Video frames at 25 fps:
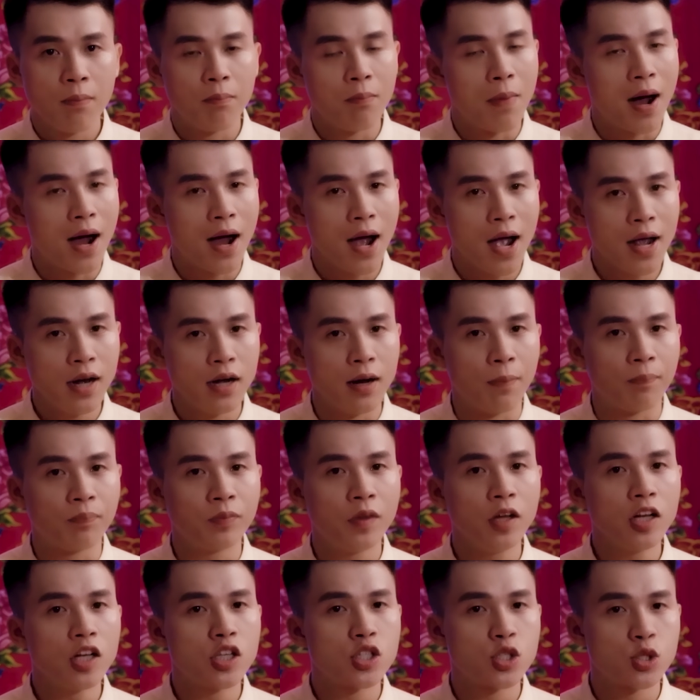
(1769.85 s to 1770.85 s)
mà ngay lập
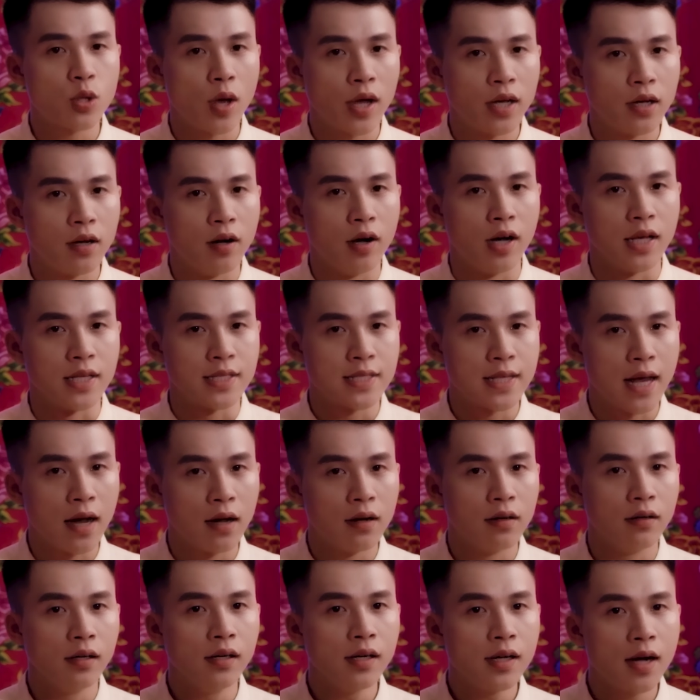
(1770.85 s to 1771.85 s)
tức xoay người
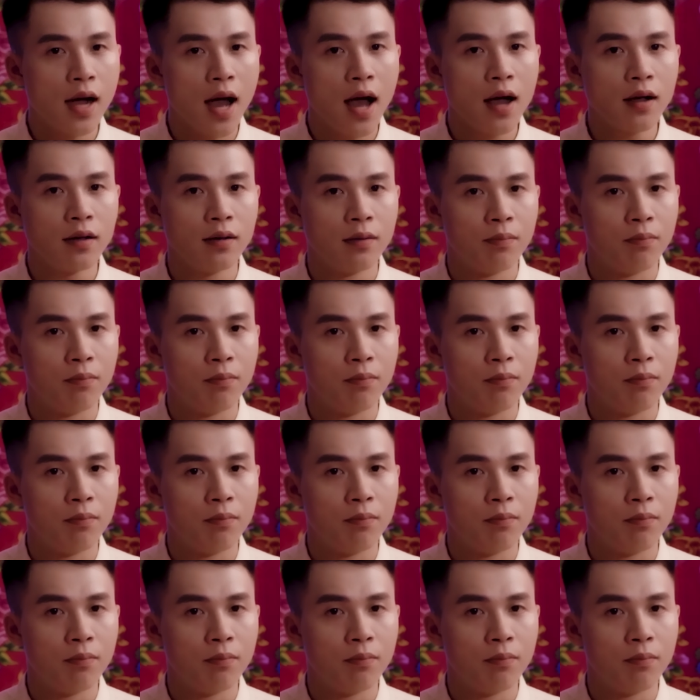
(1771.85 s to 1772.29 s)
sang hướng khác